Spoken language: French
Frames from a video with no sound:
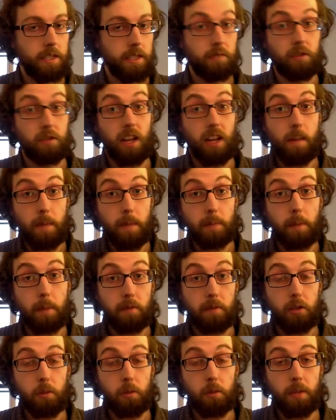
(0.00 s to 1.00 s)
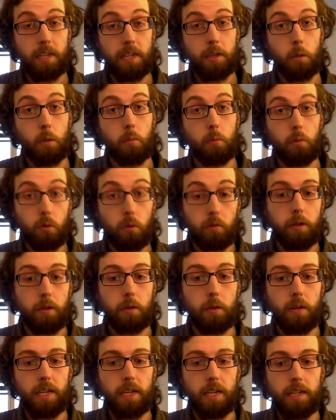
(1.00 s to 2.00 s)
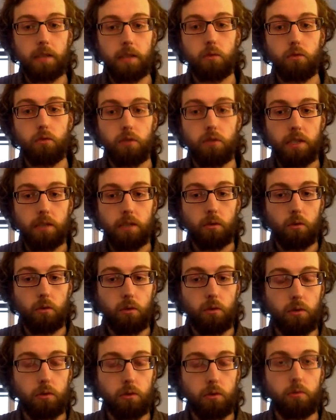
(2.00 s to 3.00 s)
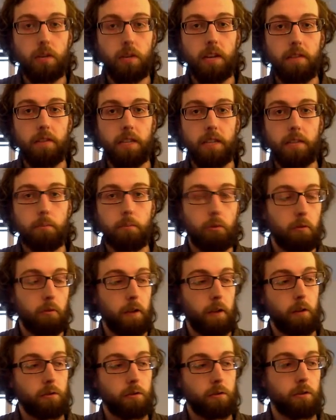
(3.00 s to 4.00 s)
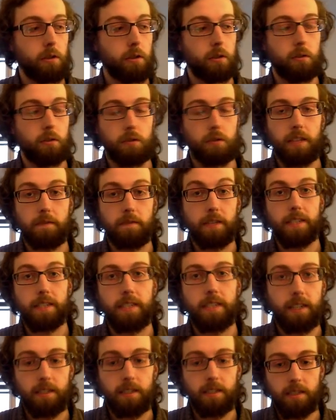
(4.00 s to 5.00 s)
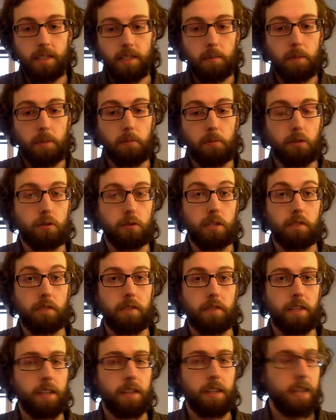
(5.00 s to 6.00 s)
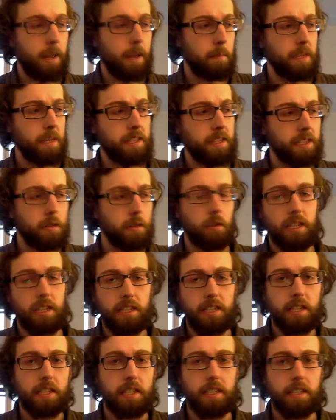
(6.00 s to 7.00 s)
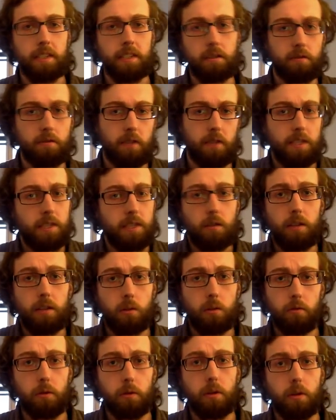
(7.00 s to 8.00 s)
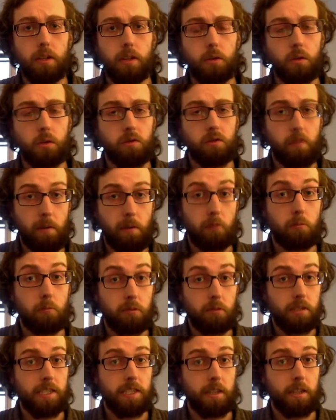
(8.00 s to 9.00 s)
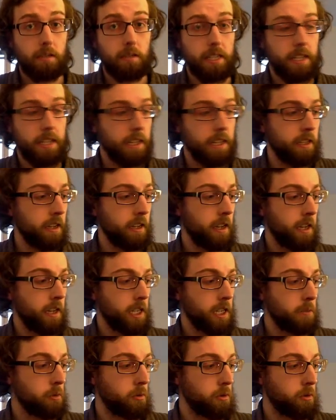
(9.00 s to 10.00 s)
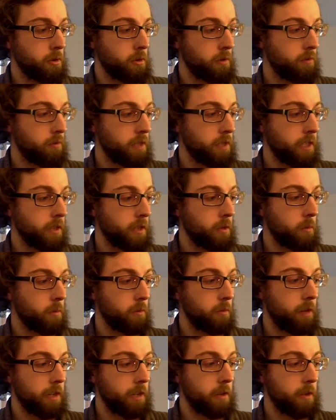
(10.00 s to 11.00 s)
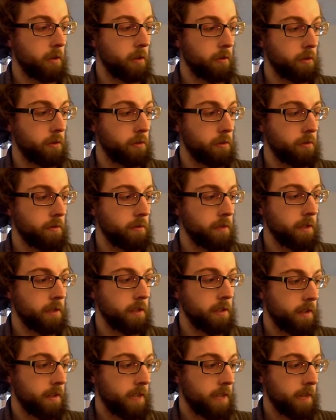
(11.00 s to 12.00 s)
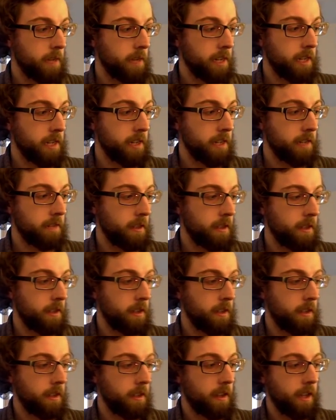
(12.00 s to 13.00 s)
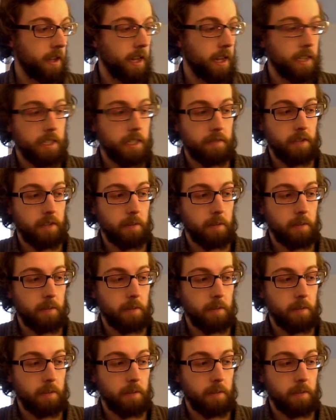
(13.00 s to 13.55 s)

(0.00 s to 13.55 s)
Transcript: Si vous n'avez pas de pavé numérique, on peut configurer les touches qui sont au-dessus du clavier pour faire en sorte que ça fasse ça, c'est typiquement ce que j'ai fait, mais c'est dans les settings, enfin c'est dans les configurations, je ne vais pas vous montrer ça en détail, je peux juste vous dire qu'on peut aller dans View, Caméra, Active